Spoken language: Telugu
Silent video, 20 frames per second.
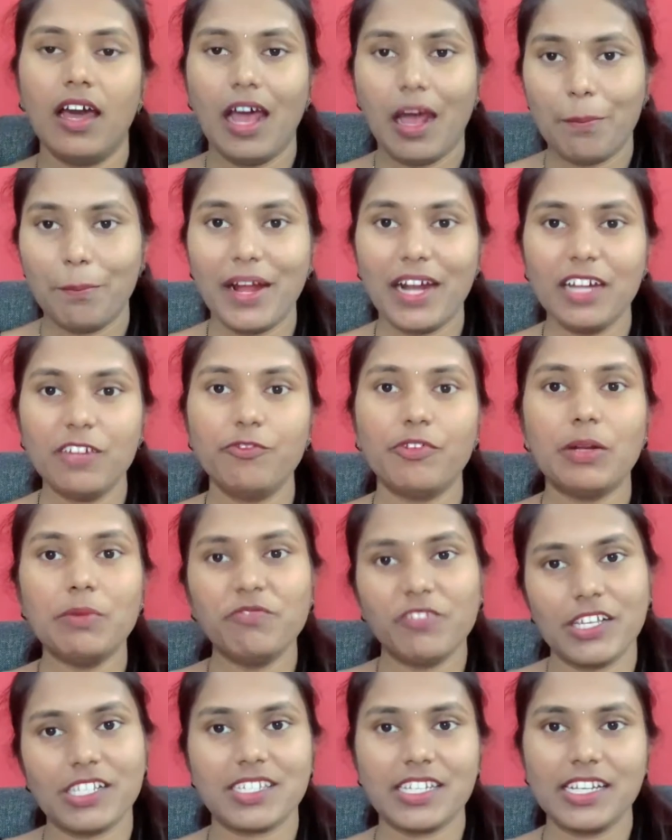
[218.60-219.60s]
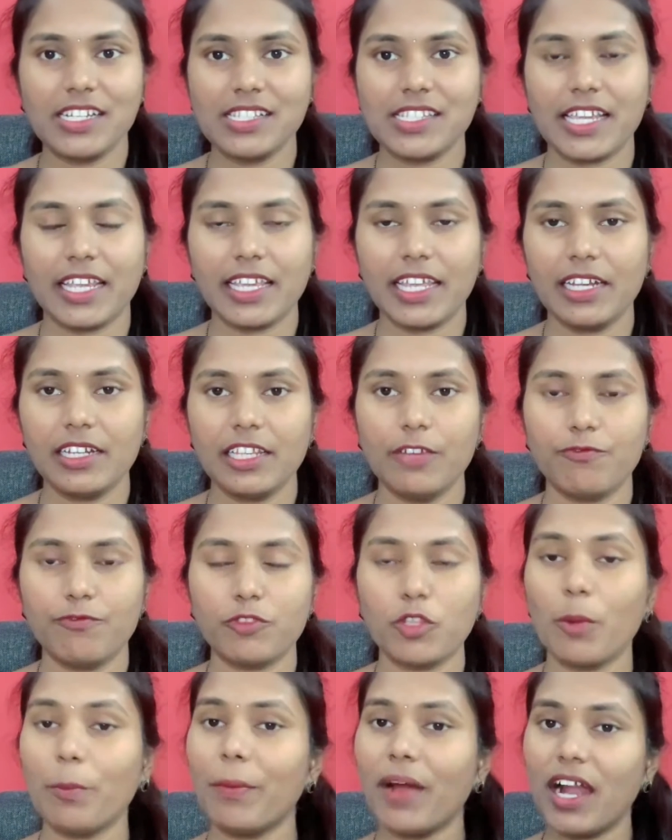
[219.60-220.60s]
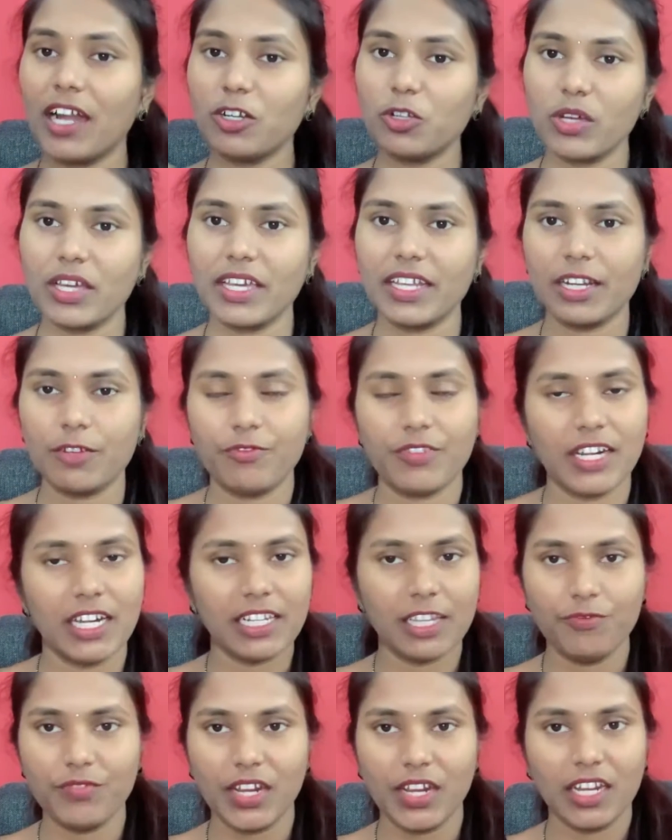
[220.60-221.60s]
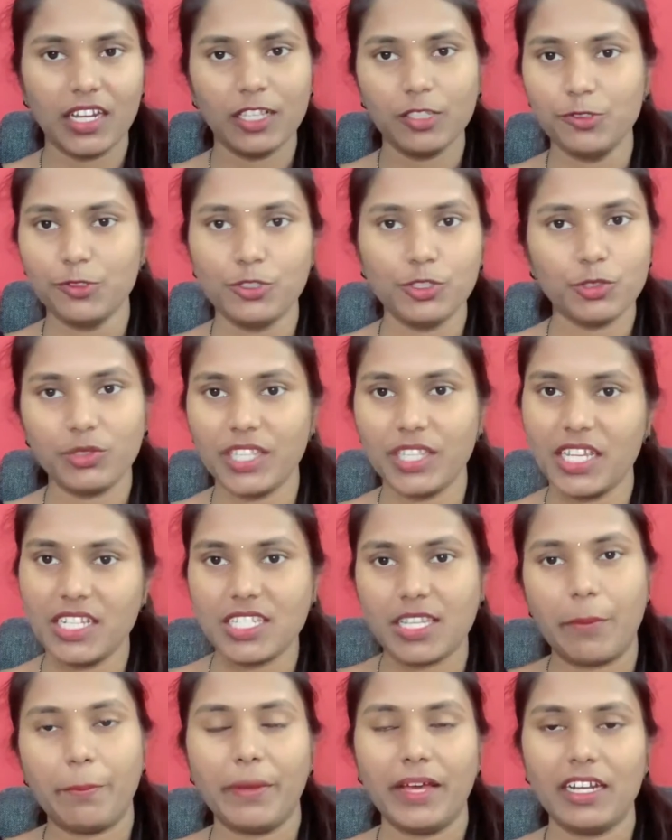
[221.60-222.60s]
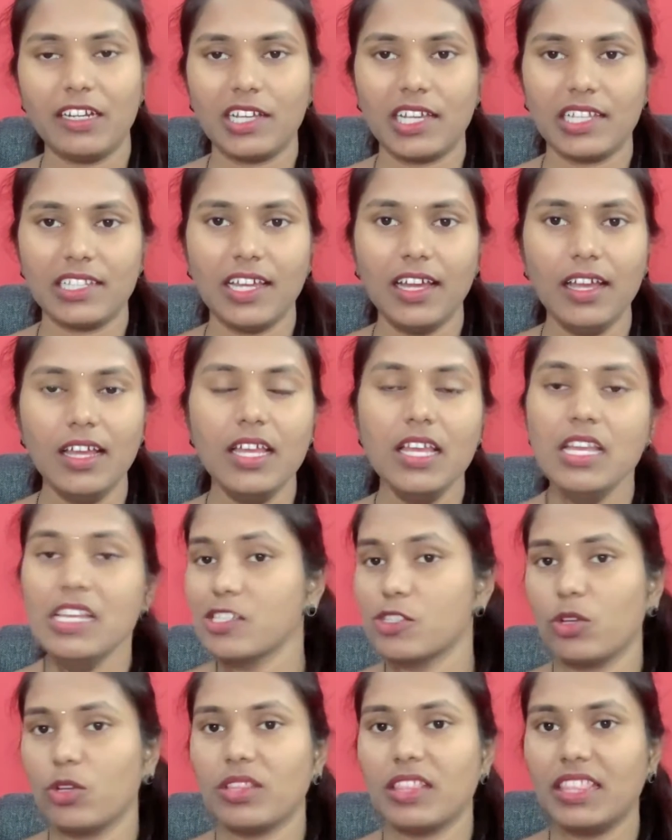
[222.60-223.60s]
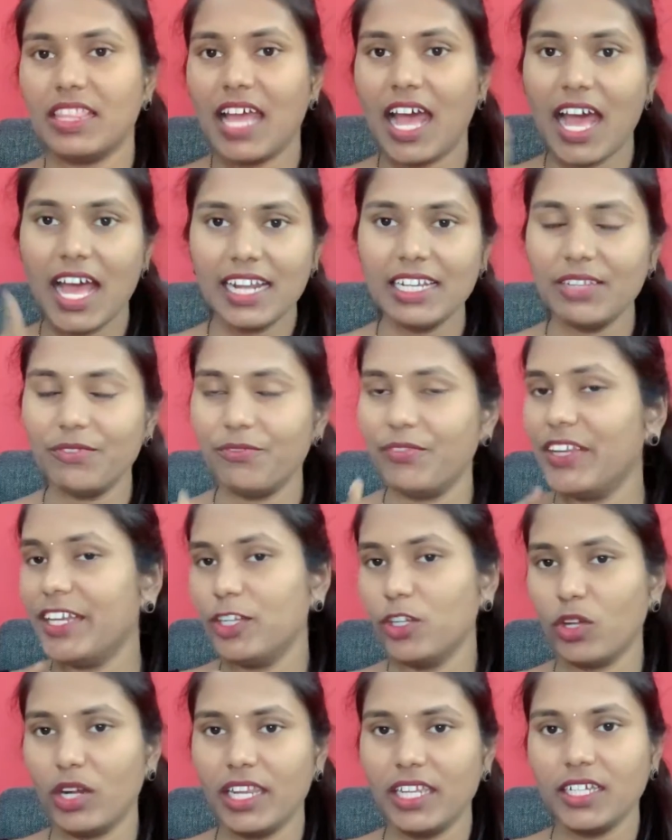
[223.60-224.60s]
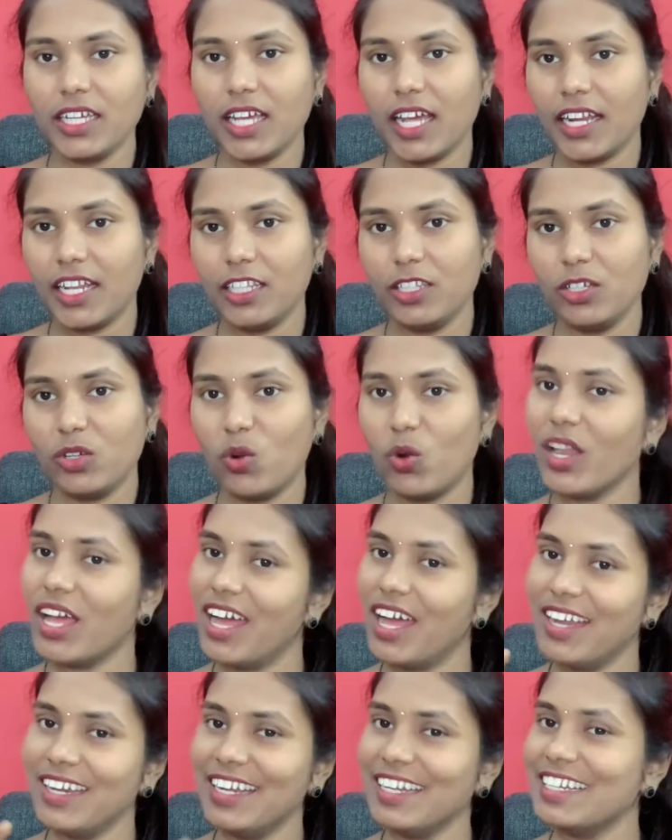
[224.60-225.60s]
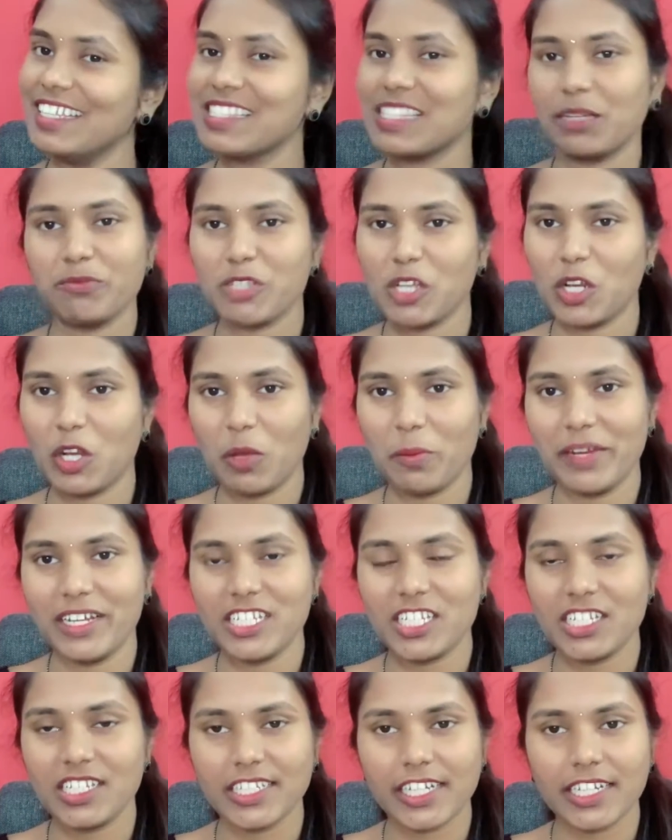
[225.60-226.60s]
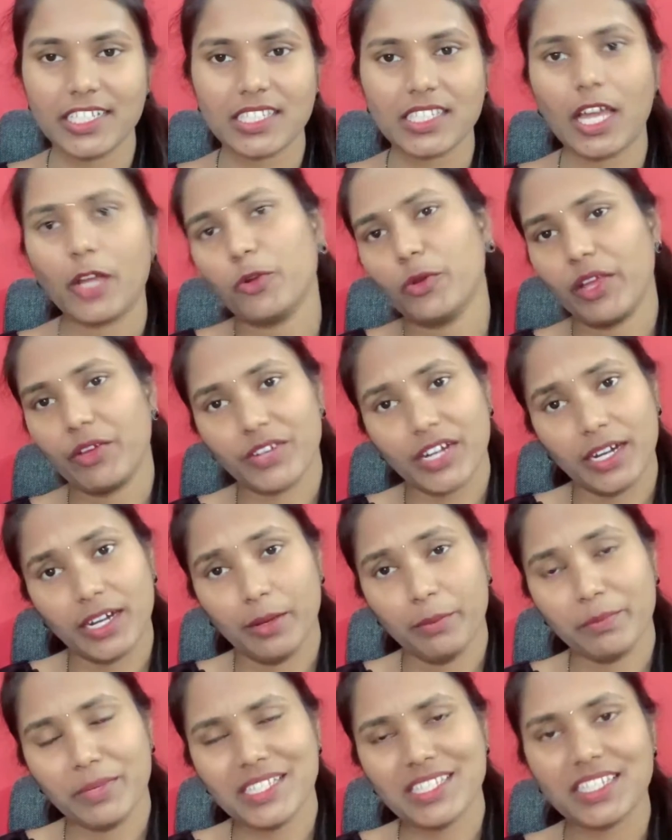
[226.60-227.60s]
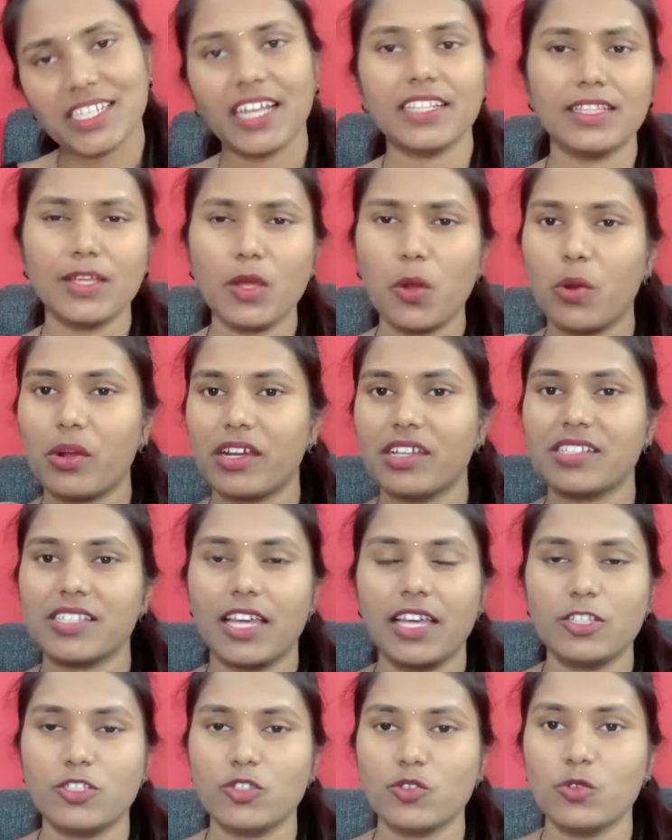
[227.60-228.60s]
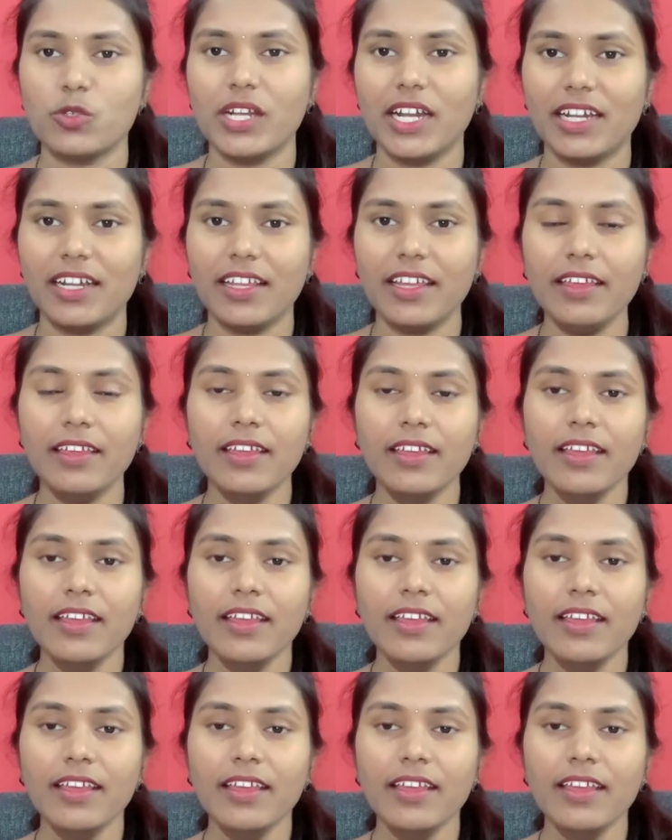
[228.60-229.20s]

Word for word: అపార్ట్ ఫ్రమ్ ఫస్ట్ అండ్ సెకండ్ గిఫ్ట్తో పాటు ఒక రిఫరల్ గిఫ్ట్ అనేది ఉంటుంది అని చెప్పాను కదా సో దాని వీడియో లింక్ అనేది కూడా నేను డిస్క్రిప్షన్లో మెన్షన్ చేస్తాను ఎవరైనా మిస్ అయితే ఒక్కసారి చూడండి